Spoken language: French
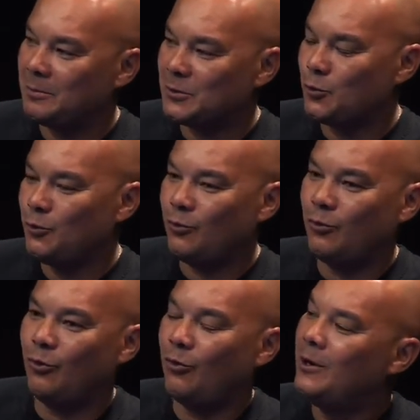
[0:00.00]
Parce que non, mais
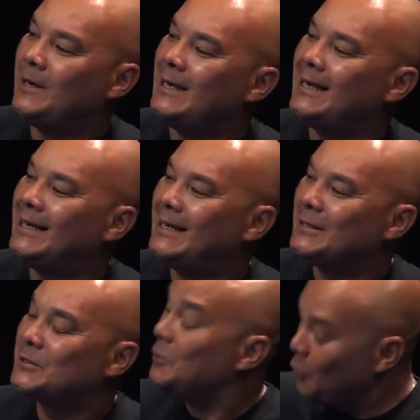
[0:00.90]
Thierry, c'est une question.
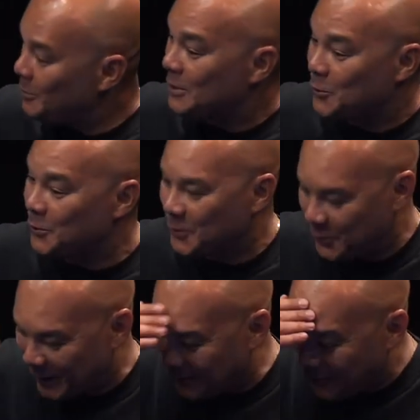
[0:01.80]
Hein, non, mais je, suis,
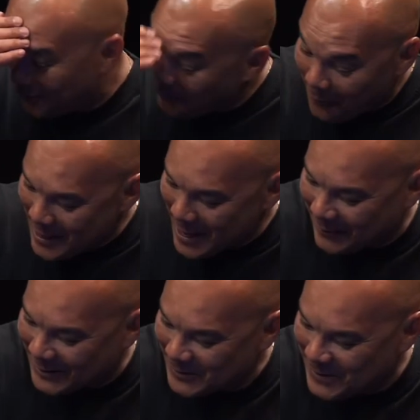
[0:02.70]
hein. d'accord, non, non, mais il n'y a
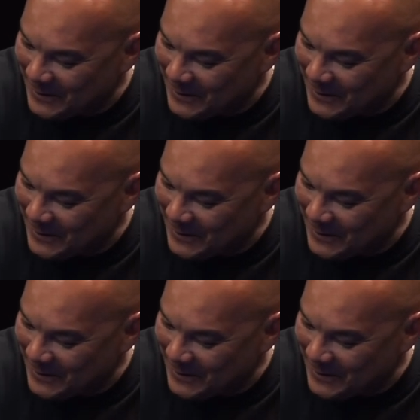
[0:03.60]
pas de souci.